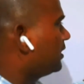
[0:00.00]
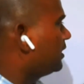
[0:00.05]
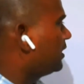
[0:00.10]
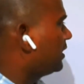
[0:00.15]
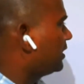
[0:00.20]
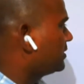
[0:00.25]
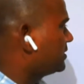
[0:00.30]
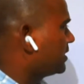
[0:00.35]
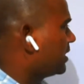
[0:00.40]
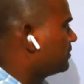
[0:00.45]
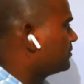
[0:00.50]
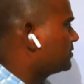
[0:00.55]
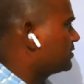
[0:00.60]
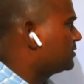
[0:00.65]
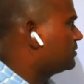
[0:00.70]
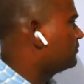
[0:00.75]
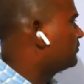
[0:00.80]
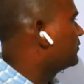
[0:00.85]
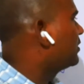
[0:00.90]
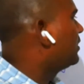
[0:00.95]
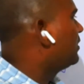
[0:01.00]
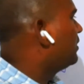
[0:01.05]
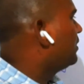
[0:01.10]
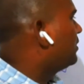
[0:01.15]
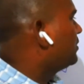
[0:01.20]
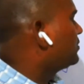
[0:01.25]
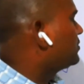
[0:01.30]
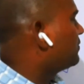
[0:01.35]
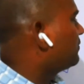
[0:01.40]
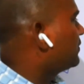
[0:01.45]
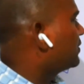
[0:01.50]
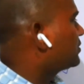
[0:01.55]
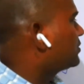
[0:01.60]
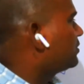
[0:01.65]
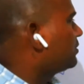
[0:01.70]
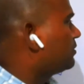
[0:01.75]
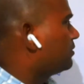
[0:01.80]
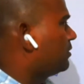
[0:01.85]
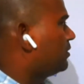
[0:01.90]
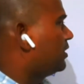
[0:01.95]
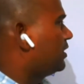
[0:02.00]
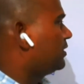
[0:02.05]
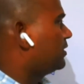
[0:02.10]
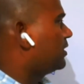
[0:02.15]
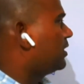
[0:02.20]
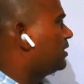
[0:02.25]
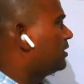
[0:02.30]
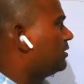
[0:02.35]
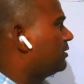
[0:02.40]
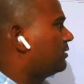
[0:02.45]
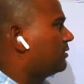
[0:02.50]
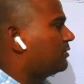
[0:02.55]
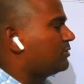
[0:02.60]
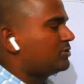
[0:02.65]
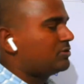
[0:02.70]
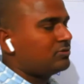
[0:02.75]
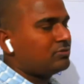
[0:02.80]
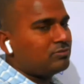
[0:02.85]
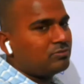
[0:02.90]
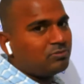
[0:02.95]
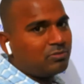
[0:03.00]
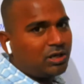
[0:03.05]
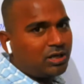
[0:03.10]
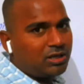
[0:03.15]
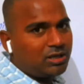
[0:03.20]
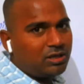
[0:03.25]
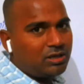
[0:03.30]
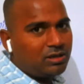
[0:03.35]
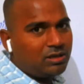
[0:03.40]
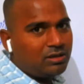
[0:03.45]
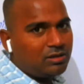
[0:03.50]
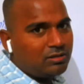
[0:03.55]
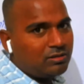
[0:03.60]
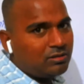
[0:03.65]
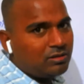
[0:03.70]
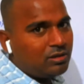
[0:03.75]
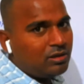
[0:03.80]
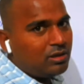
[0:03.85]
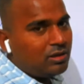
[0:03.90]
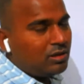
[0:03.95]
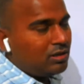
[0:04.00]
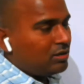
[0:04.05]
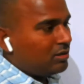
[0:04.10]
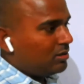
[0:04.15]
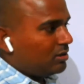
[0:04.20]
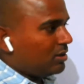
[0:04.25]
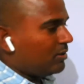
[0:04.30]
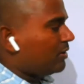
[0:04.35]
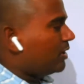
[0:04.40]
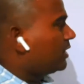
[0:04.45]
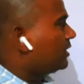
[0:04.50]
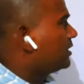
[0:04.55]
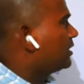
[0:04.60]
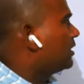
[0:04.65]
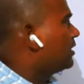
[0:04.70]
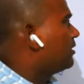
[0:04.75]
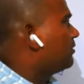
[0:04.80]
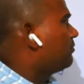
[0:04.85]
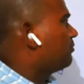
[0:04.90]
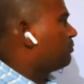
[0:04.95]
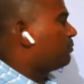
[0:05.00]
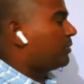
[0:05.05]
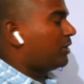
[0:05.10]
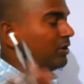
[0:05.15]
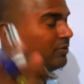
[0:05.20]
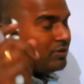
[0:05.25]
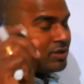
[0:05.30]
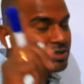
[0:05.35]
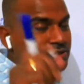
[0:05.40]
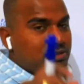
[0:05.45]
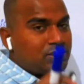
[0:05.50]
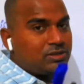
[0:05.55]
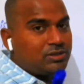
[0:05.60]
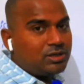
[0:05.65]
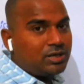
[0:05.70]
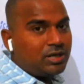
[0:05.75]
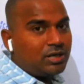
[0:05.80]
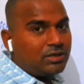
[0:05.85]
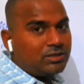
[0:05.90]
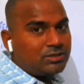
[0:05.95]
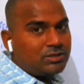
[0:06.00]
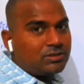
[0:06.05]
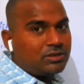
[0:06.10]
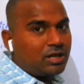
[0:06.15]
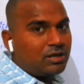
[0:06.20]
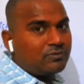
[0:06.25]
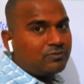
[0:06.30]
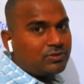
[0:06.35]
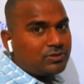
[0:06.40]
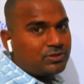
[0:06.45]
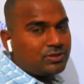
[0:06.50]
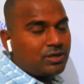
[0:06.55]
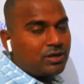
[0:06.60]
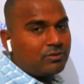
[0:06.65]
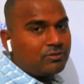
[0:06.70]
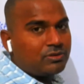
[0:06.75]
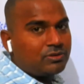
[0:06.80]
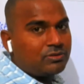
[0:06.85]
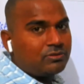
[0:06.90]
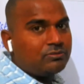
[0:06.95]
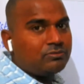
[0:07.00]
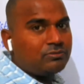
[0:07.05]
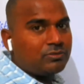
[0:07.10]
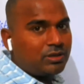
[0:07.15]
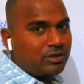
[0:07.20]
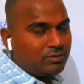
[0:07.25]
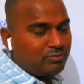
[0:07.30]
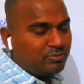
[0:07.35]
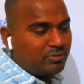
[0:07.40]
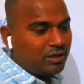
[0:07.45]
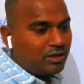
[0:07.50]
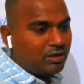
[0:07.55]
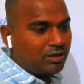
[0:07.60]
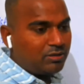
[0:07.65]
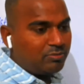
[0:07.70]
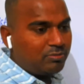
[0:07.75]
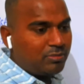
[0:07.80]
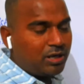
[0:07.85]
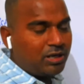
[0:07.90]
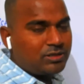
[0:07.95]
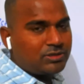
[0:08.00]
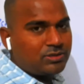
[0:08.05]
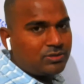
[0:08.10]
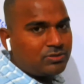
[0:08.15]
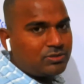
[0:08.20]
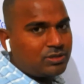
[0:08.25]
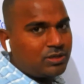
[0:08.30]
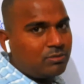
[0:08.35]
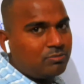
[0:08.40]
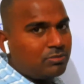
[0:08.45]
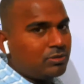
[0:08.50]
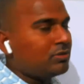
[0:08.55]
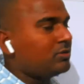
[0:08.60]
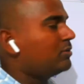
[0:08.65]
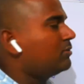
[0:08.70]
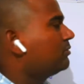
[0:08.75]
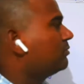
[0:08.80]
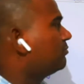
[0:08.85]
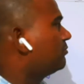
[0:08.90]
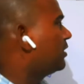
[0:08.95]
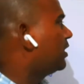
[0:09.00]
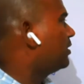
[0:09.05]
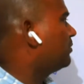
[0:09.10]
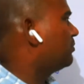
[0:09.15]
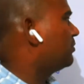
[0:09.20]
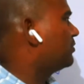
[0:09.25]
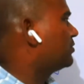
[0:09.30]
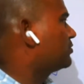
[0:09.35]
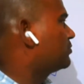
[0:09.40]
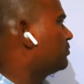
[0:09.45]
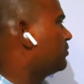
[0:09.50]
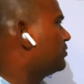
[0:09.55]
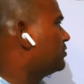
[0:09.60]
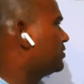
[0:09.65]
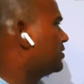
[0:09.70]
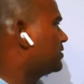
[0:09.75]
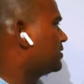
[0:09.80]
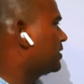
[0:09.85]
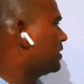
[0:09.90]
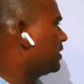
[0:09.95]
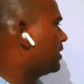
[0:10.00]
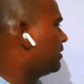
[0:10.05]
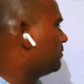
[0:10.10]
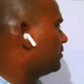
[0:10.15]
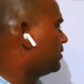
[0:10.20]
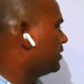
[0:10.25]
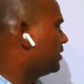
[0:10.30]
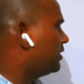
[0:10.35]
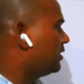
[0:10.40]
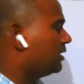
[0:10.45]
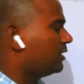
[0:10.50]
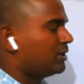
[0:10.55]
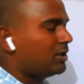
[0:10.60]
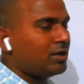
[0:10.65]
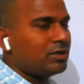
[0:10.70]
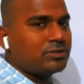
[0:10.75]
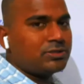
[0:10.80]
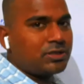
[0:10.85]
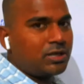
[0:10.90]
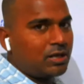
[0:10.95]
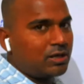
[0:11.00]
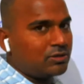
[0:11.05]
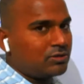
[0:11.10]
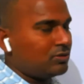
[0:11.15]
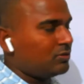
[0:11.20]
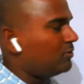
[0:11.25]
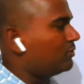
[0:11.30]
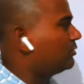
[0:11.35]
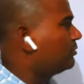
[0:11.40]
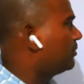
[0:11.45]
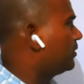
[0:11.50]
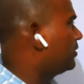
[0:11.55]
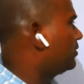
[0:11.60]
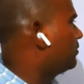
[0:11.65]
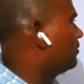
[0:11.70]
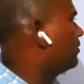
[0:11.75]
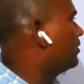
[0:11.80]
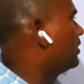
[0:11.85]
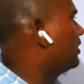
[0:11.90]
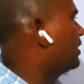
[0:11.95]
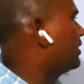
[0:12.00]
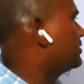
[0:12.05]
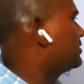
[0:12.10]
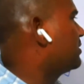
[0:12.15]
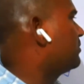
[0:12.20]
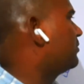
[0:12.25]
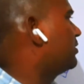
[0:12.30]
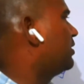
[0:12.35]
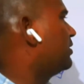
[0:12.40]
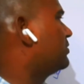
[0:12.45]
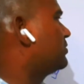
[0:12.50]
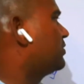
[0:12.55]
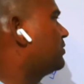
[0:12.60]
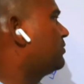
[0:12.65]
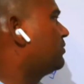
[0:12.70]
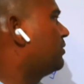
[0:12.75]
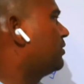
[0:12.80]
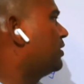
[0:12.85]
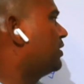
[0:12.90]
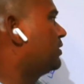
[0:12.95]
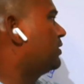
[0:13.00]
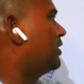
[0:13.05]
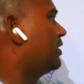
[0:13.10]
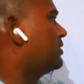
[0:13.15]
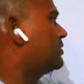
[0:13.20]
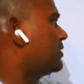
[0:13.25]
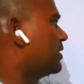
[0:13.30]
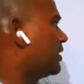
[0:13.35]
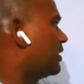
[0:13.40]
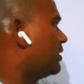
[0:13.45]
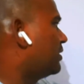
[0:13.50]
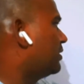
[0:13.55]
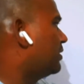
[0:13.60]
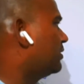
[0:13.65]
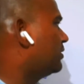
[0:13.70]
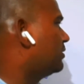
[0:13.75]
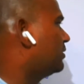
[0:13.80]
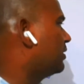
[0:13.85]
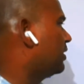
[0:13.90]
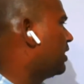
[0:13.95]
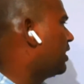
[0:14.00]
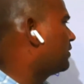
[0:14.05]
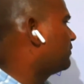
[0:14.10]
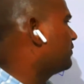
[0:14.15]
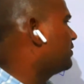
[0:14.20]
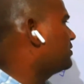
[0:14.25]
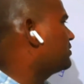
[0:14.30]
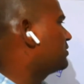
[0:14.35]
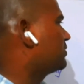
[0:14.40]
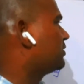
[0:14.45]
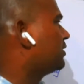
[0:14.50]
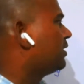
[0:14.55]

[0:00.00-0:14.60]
ఇయర్ ఎగ్జామ్స్ సో ఫస్ట్ ట్వంటీ థర్డ్ రోజు మనకి ఎవరైతే ప్రీవియస్ డేట్స్ కన్ఫ్యూజ్ కావద్దు మనకు మెయిన్స్ వచ్చినప్పుడు మళ్ళీ పోస్ట్ పోన్ చేశారు కాబట్టి ఈ డేట్స్ కరెక్ట్ గుర్తుపెట్టుకోండి ఎగ్జామ్ డేట్స్ ట్వంటీ త్రీ సెకండ్ లాంగ్వేజ్